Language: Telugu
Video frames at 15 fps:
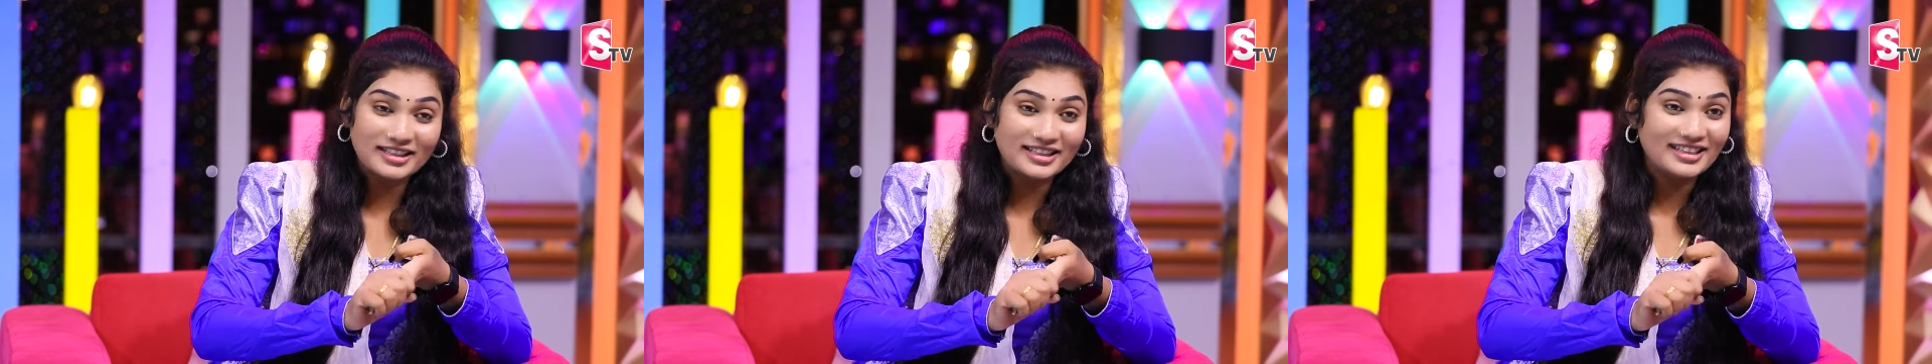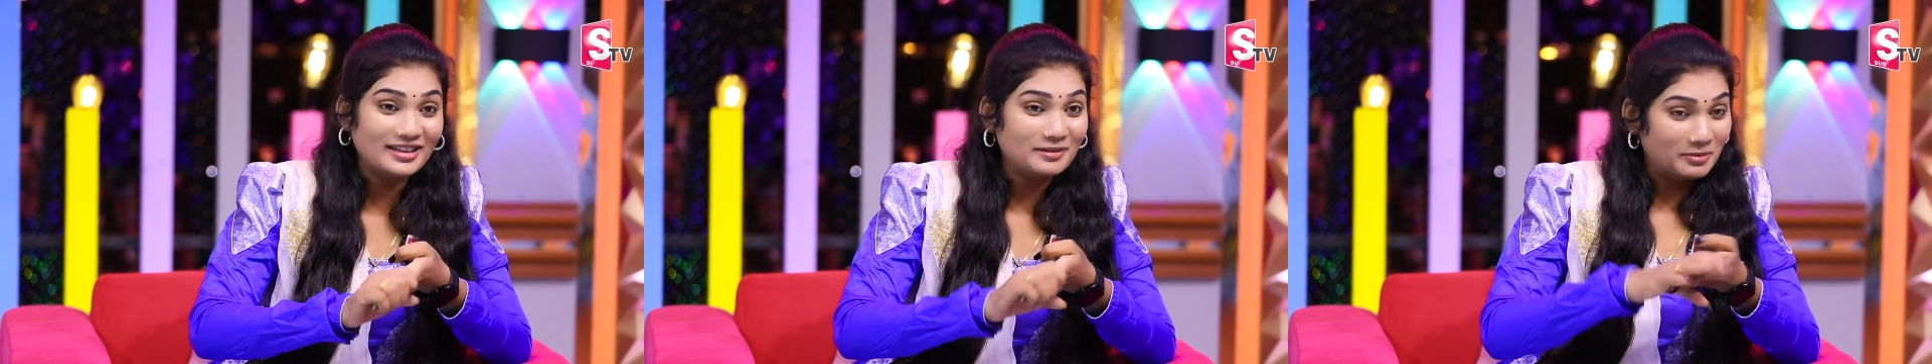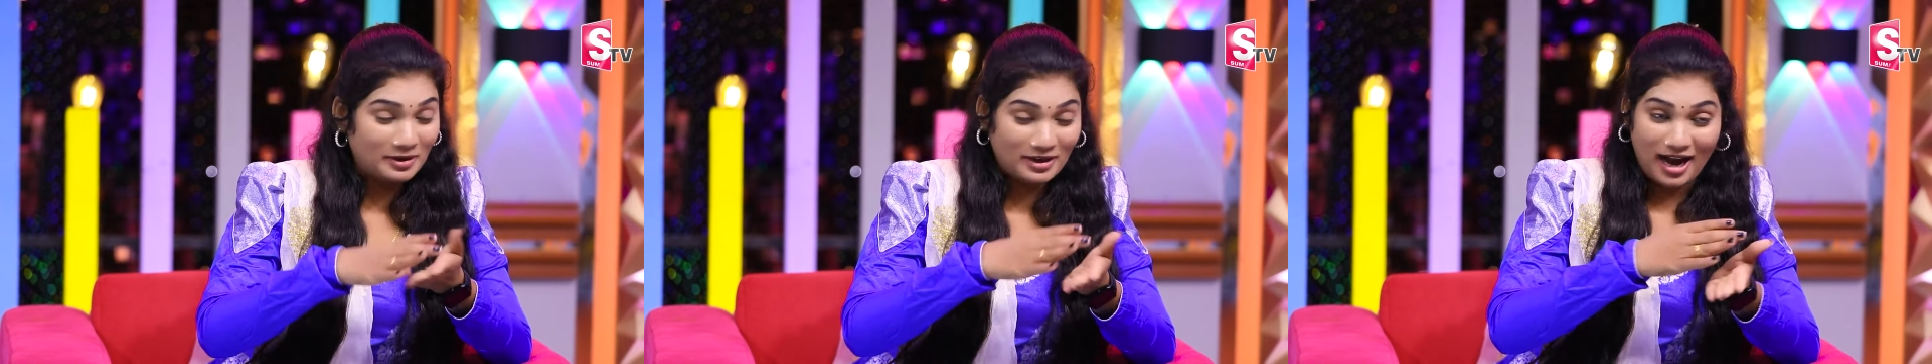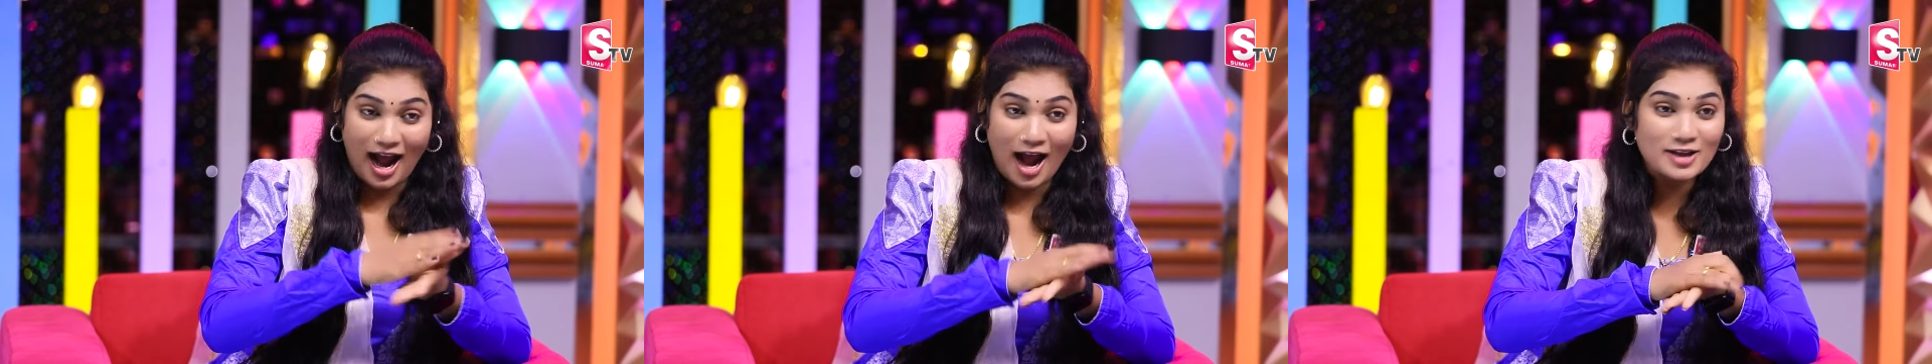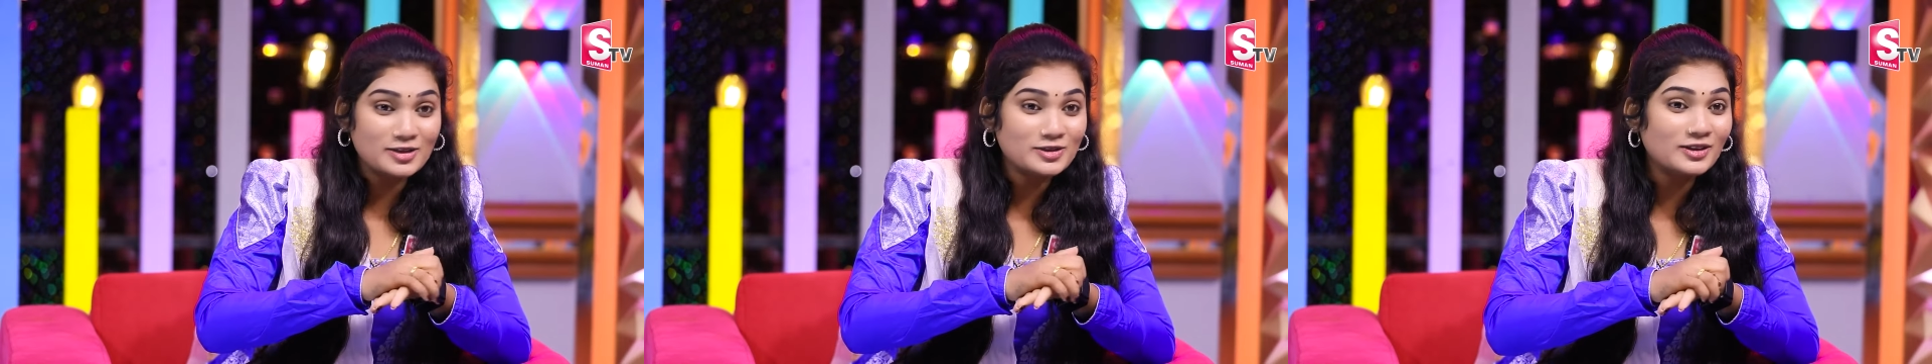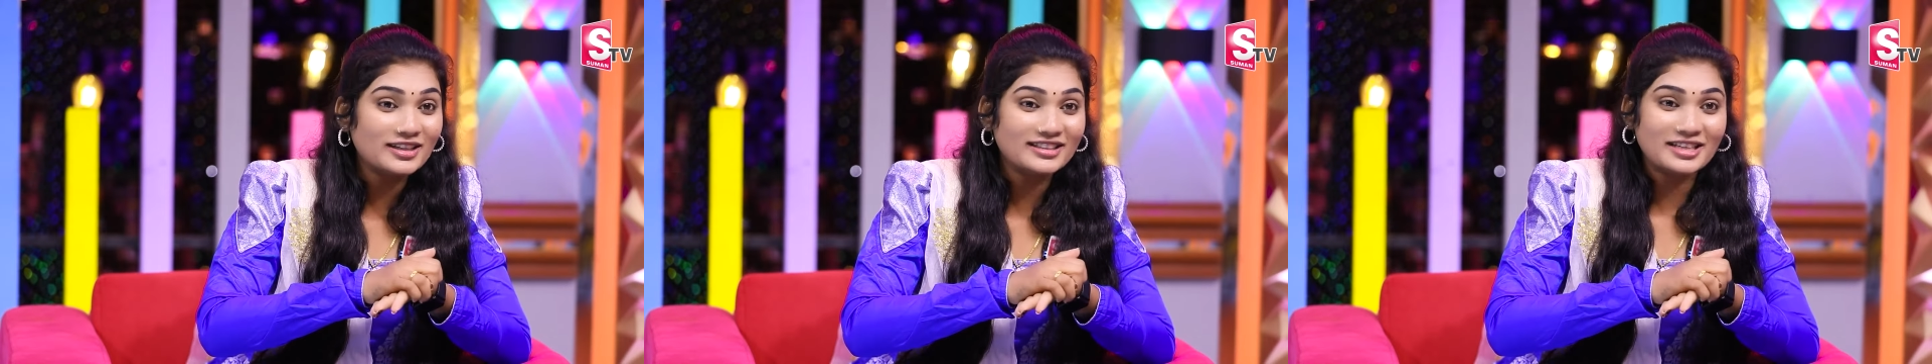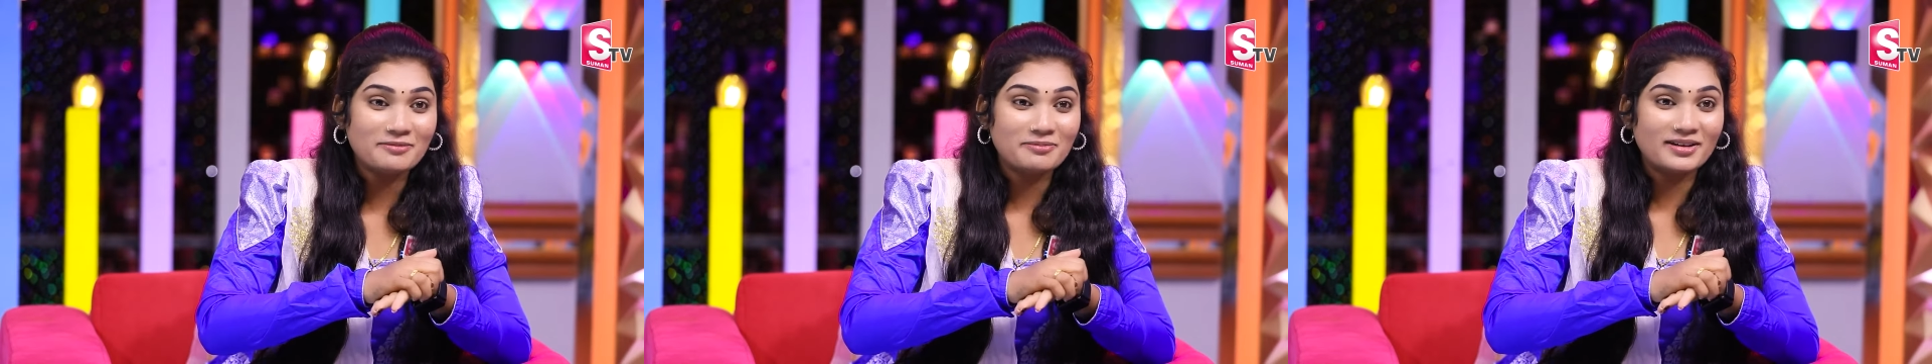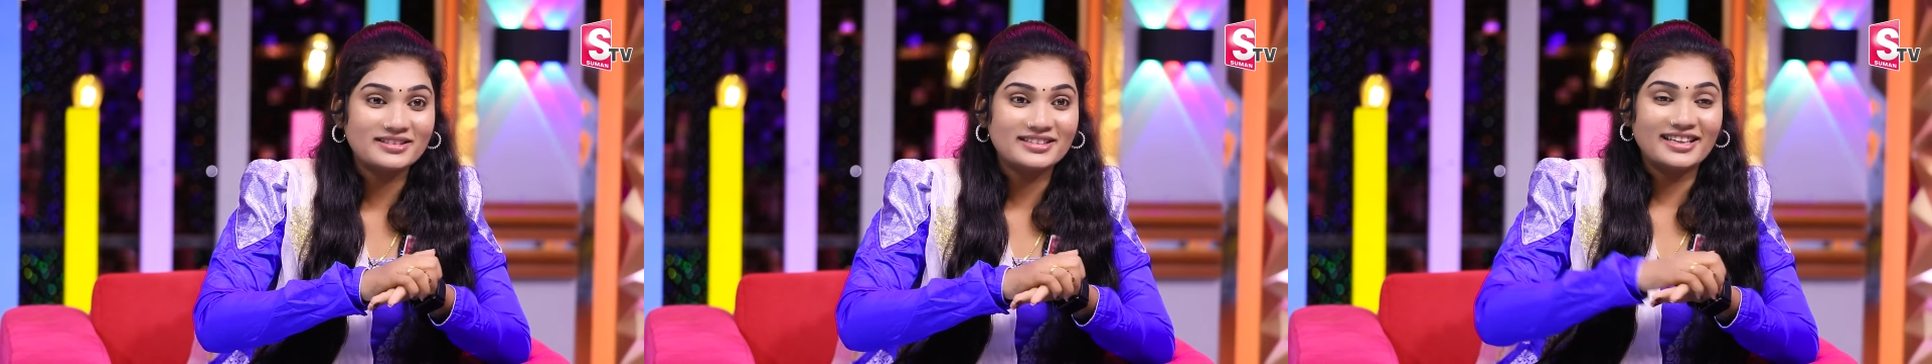అని ఇప్పుడు రాజు అని
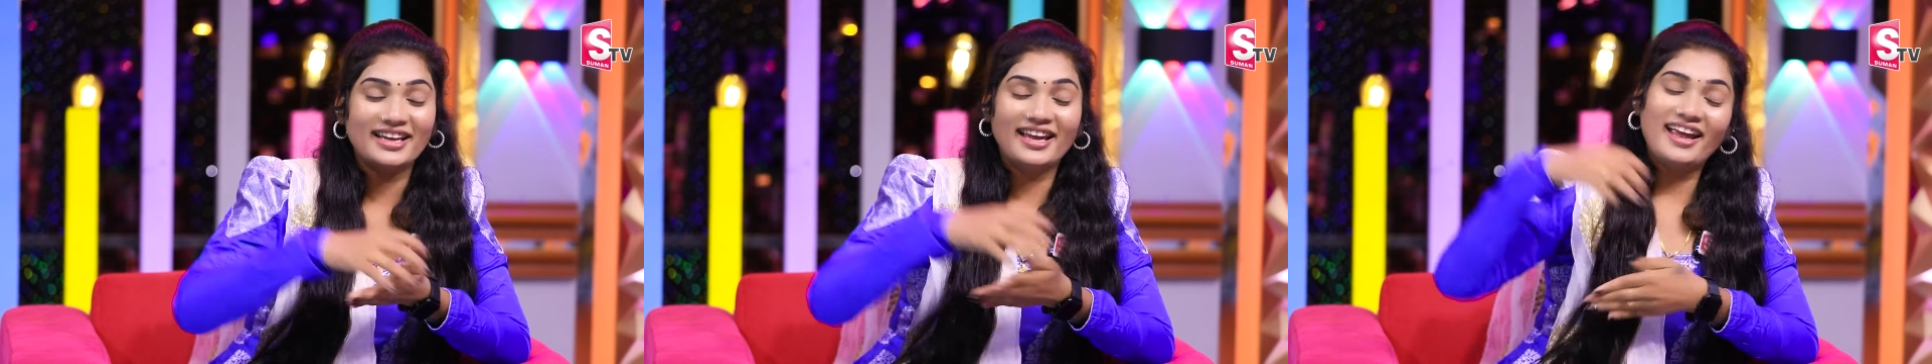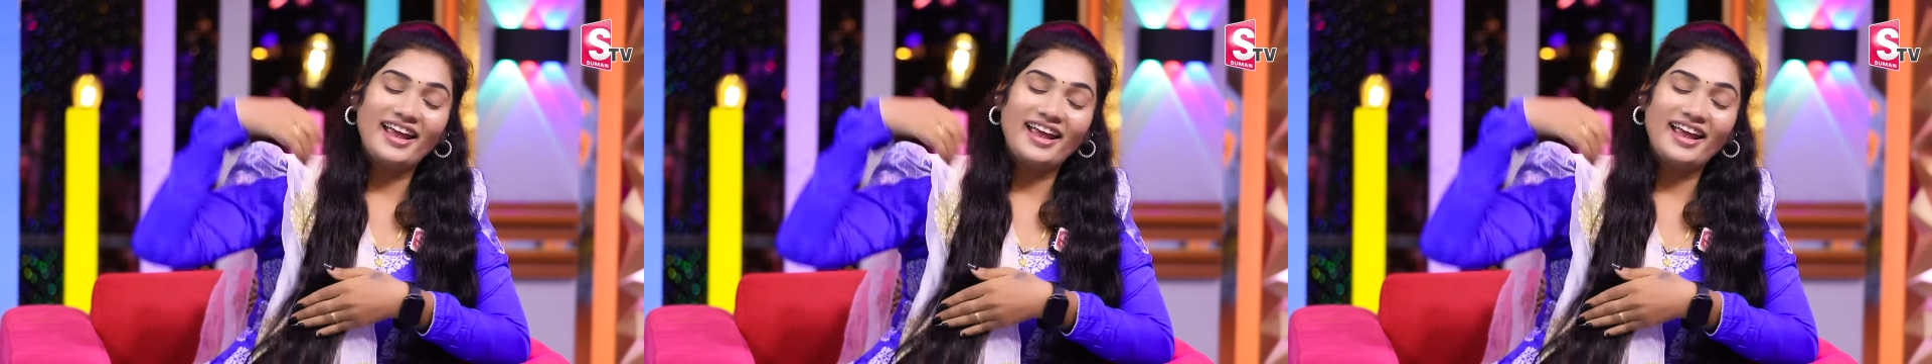చెప్పేసి